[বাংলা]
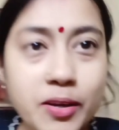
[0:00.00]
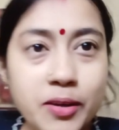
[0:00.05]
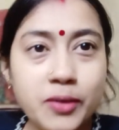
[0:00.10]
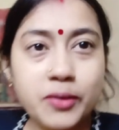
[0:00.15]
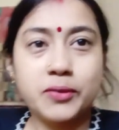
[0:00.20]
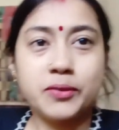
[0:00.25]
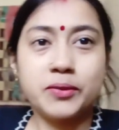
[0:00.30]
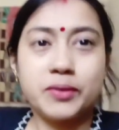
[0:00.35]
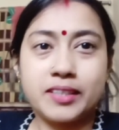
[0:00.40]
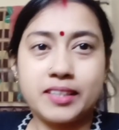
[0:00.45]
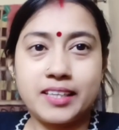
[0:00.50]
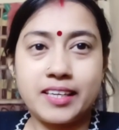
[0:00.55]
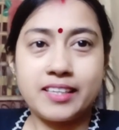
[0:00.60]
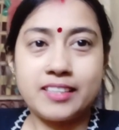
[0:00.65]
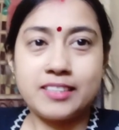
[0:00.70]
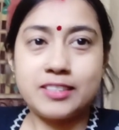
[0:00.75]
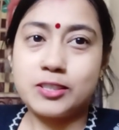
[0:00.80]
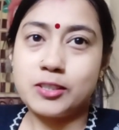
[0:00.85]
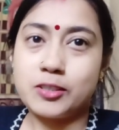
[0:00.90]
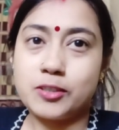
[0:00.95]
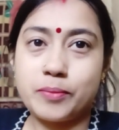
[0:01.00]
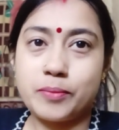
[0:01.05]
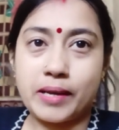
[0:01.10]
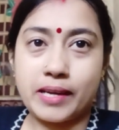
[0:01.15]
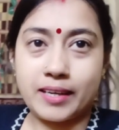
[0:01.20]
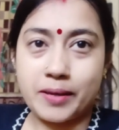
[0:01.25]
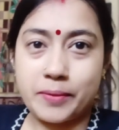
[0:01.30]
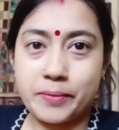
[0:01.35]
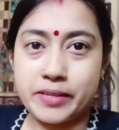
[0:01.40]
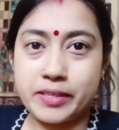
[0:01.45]
তো কি কিনেছি সেগুলো
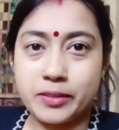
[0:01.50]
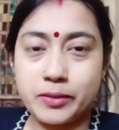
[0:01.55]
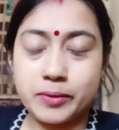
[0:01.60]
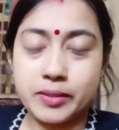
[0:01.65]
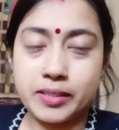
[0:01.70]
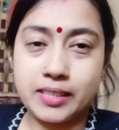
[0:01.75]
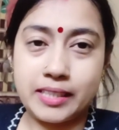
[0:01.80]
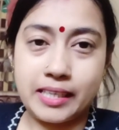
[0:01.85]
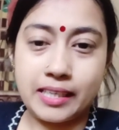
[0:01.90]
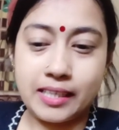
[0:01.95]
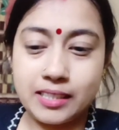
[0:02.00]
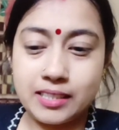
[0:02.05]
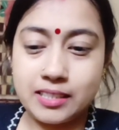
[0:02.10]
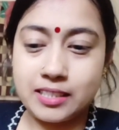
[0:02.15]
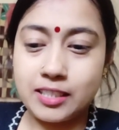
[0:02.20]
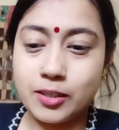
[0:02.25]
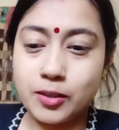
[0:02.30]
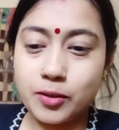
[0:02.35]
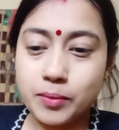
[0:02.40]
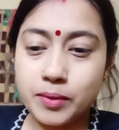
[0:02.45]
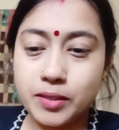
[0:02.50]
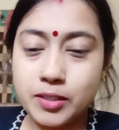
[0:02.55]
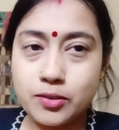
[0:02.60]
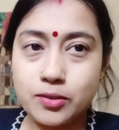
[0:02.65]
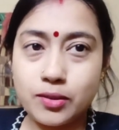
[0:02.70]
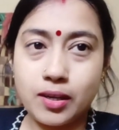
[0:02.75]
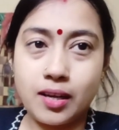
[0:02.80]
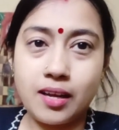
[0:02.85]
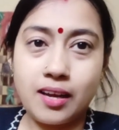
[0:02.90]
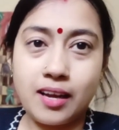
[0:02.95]
ব্যাক ক্যামেরায় তোমাদের দেখাচ্ছি সেরকম কিছু
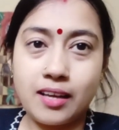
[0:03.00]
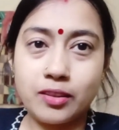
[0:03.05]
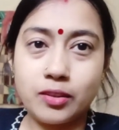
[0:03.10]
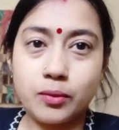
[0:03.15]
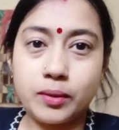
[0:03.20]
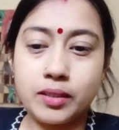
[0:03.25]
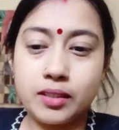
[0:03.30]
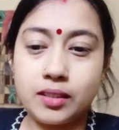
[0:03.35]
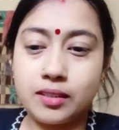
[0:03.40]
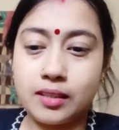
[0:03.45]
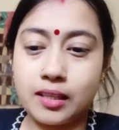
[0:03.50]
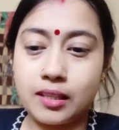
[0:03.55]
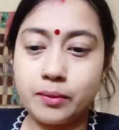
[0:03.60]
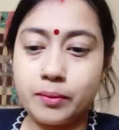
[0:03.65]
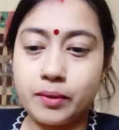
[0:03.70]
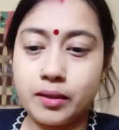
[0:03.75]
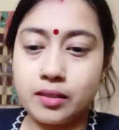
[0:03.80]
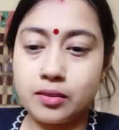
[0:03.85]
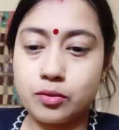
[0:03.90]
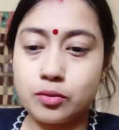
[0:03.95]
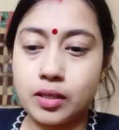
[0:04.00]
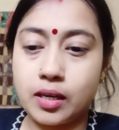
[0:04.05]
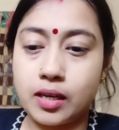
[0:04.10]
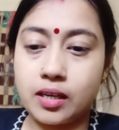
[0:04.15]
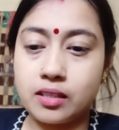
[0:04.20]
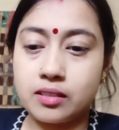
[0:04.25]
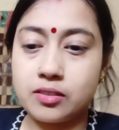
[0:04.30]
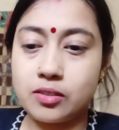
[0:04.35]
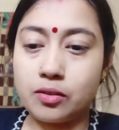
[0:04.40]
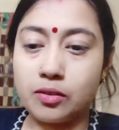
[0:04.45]
না আর তোমাদের দাদা ভাই একটু
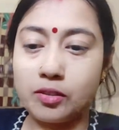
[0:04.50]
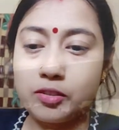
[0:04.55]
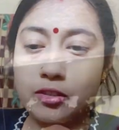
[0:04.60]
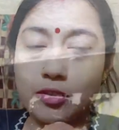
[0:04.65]
তারা ছিল ওই জন্য